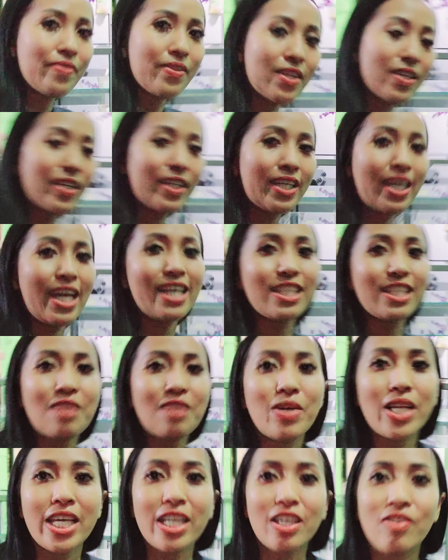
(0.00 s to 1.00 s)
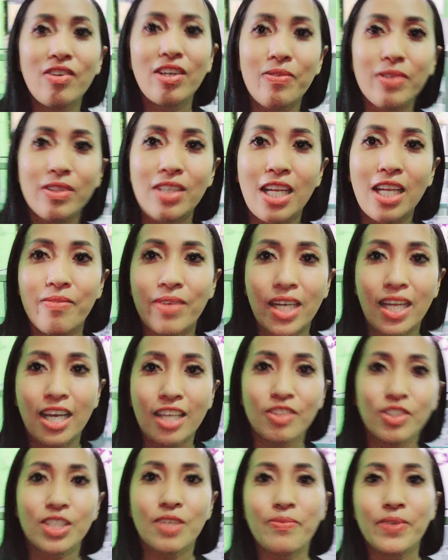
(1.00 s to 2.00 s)
oke assalamualaikum warahmatullahi
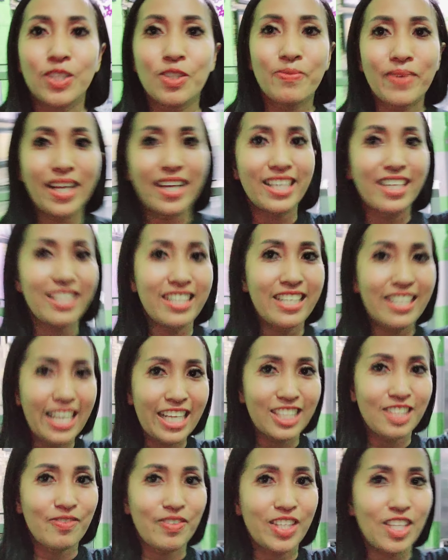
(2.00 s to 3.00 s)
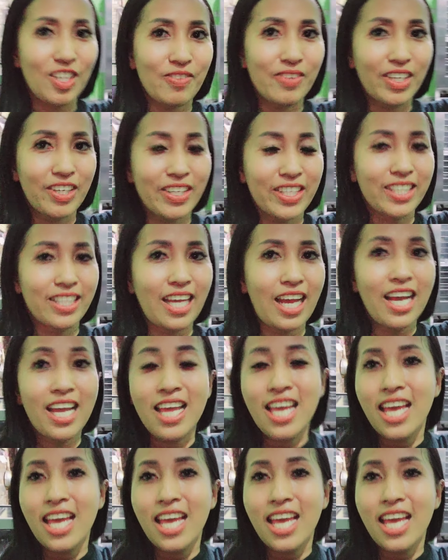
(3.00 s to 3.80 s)
wabarakatuh sampai jumpa lagi di next video berikutnya